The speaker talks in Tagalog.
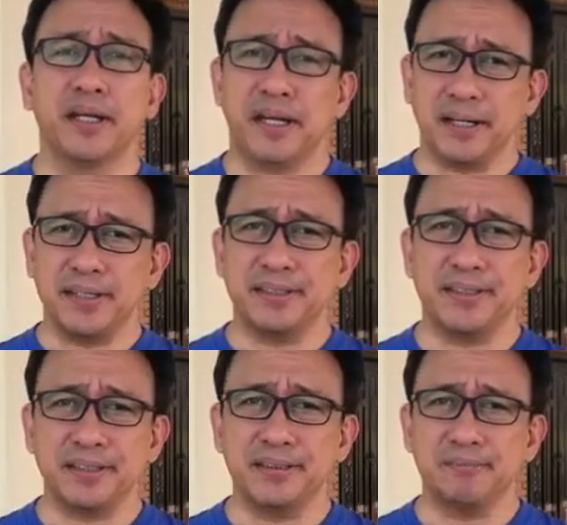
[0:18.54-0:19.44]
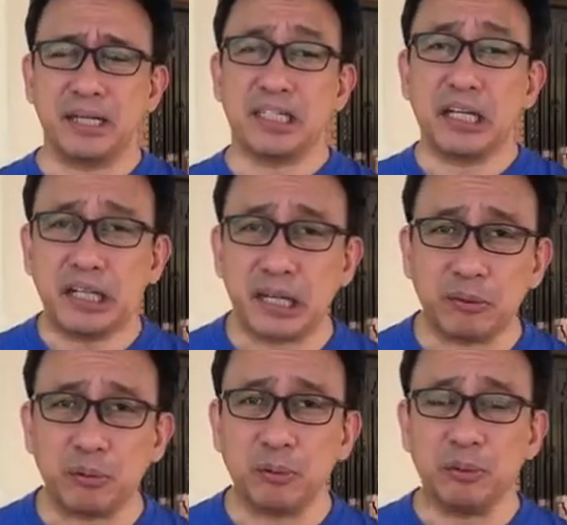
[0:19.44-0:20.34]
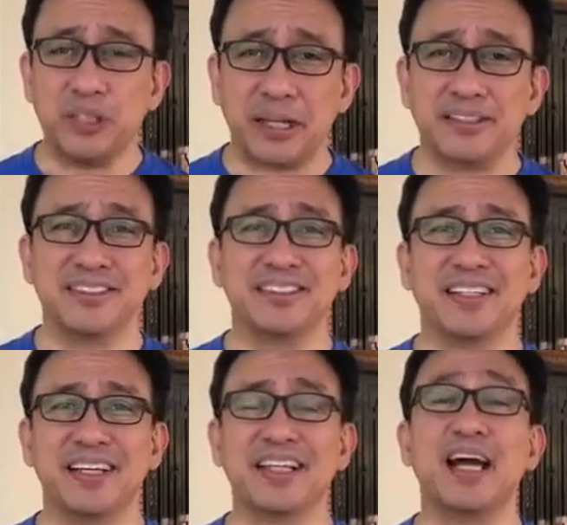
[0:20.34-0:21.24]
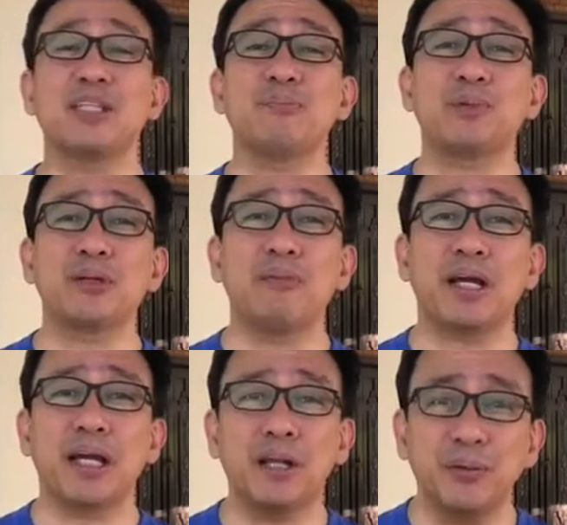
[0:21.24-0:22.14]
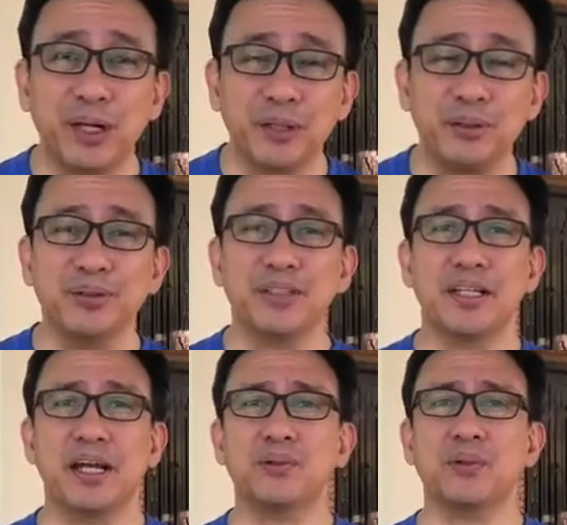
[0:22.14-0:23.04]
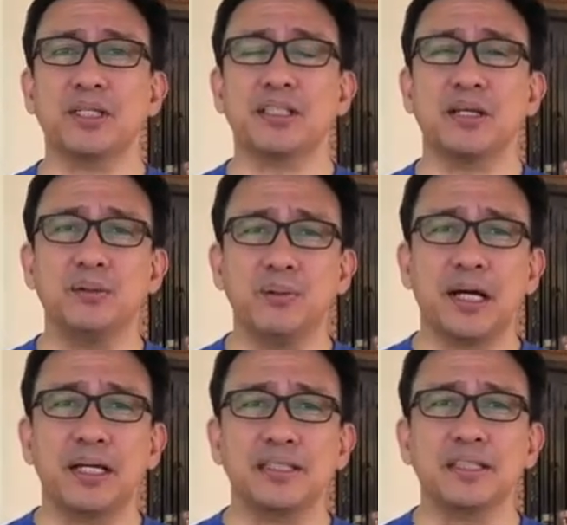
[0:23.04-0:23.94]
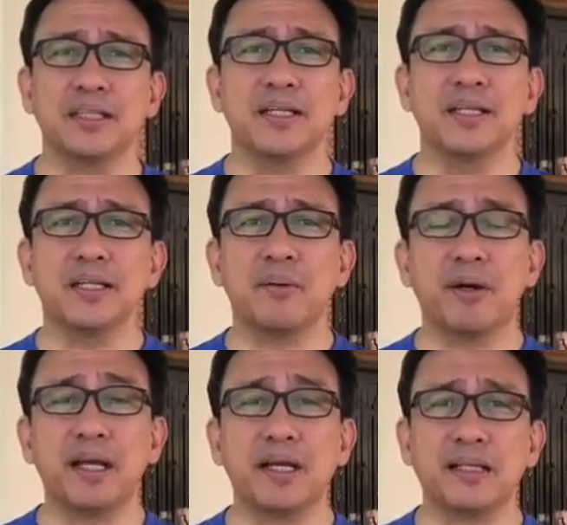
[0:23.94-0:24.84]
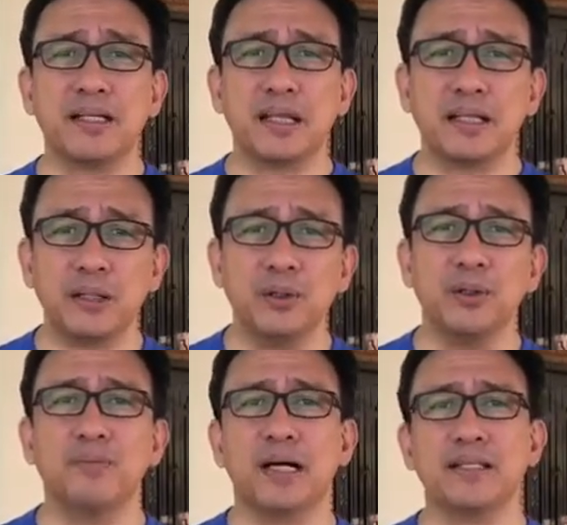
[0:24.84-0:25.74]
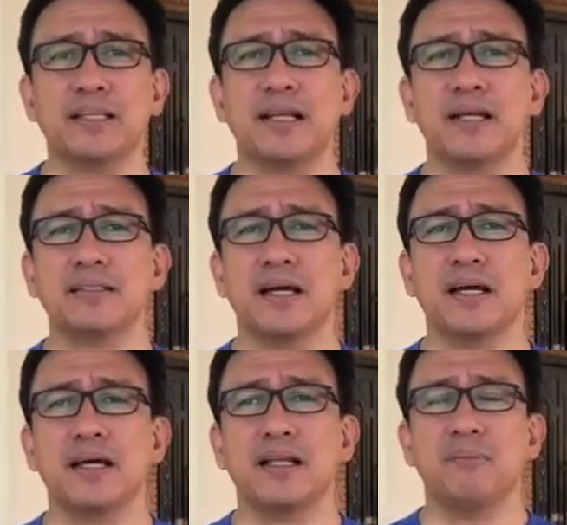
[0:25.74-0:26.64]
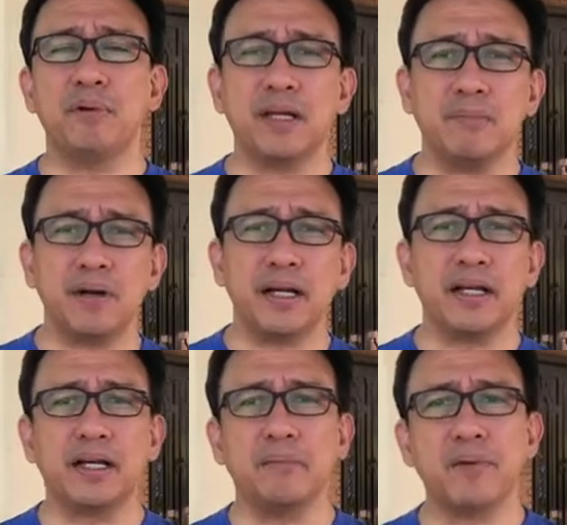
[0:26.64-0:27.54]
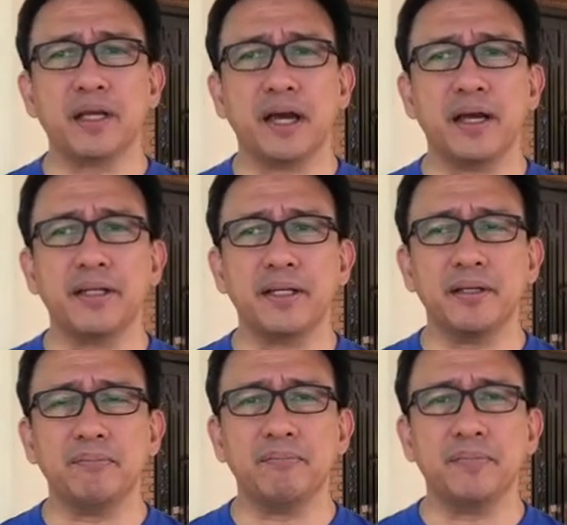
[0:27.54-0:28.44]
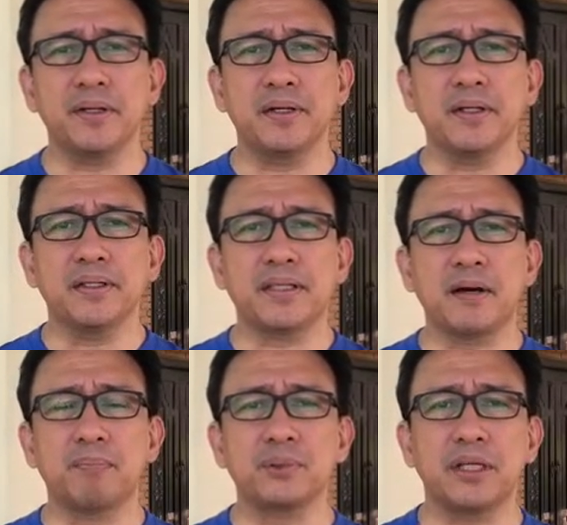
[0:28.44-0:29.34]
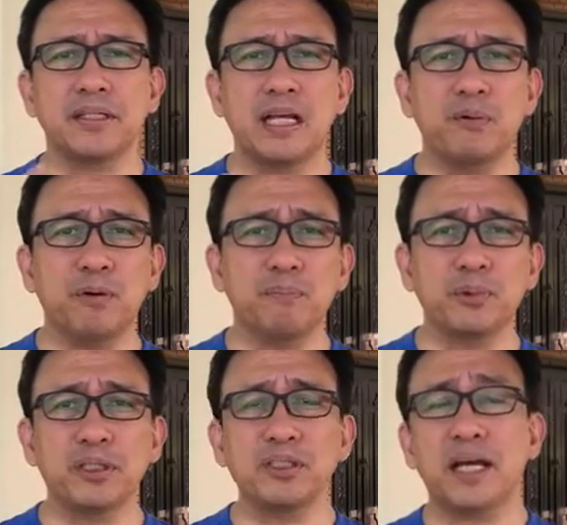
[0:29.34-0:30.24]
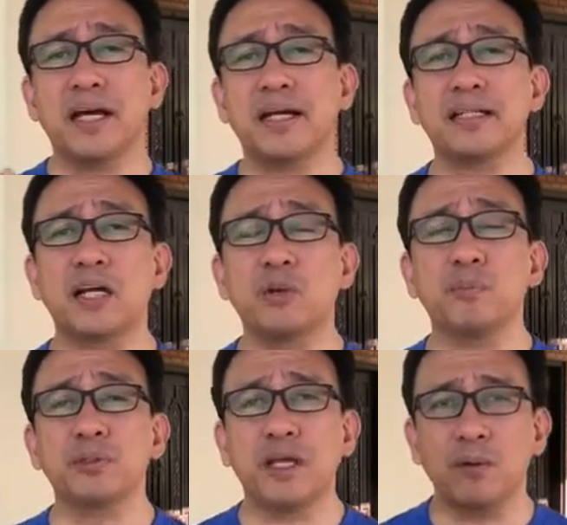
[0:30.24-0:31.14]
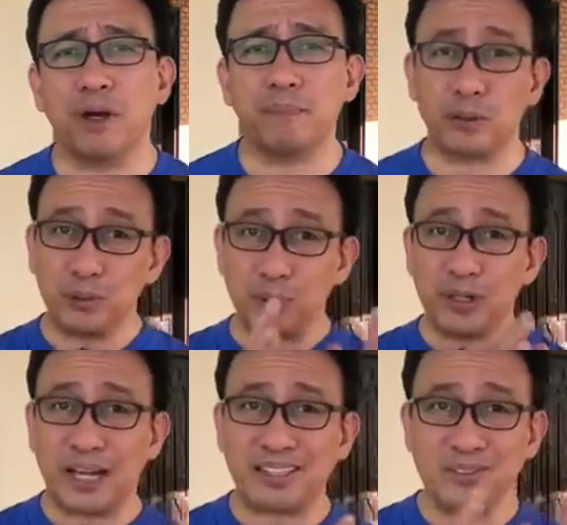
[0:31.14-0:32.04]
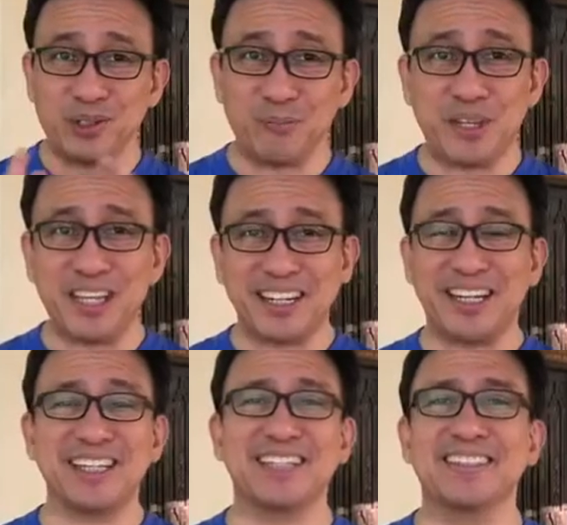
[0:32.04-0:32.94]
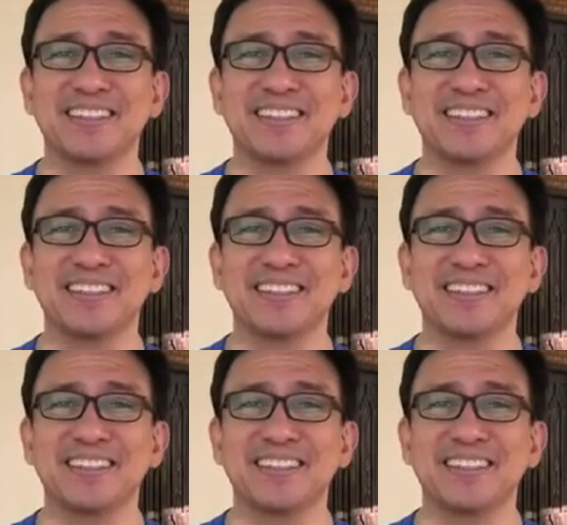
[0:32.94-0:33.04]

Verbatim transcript: uh, magninilay tungkol dyan. At ang ating pong ebanghelyo ngayon, hinango kay San Lucas, Kabanata 3, mga talata 15 hanggang 16, tapos ay 21 hanggang 22 ay patungkol nga doon sa binyag na iyan.